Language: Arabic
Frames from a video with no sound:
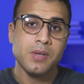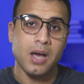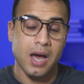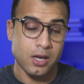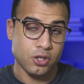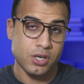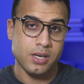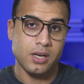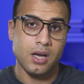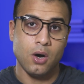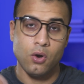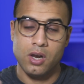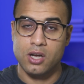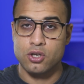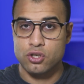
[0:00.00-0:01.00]
عشان
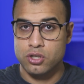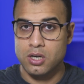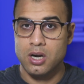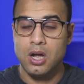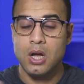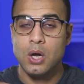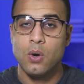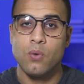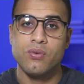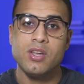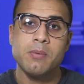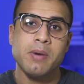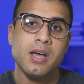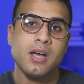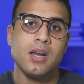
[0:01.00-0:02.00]
اقول لك الشرح
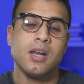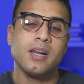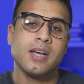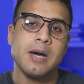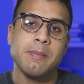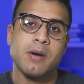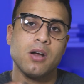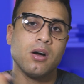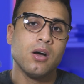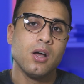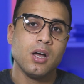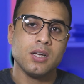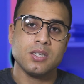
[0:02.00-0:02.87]
وفي مايك للكاميرا